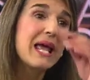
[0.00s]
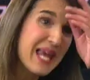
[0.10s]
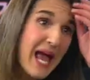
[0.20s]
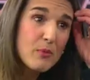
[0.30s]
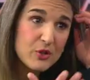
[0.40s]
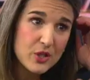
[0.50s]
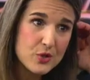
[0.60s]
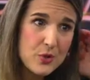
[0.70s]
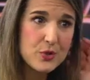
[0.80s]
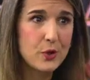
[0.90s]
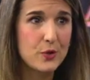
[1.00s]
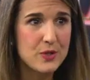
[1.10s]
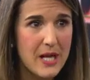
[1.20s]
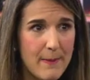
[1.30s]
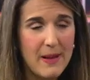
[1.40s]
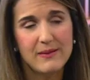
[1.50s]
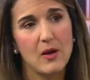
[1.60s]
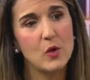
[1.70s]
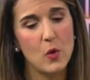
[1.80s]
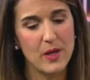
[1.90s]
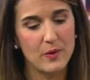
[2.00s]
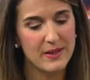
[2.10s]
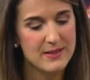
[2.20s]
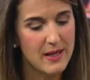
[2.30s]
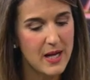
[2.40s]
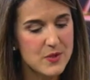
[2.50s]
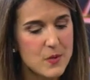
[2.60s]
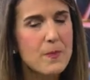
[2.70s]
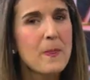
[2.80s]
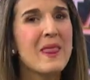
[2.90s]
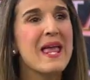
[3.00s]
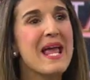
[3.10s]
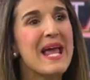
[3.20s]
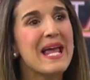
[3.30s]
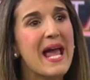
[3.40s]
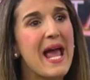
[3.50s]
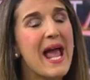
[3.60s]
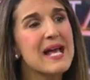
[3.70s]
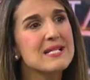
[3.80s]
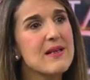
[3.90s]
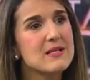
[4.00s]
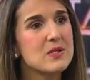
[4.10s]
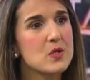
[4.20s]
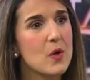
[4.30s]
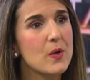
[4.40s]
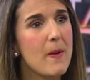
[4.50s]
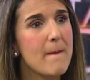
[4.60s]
¿Qué hemos dicho nosotros? ¿Qué ha planteado el gobierno en este caso? Que esa decisión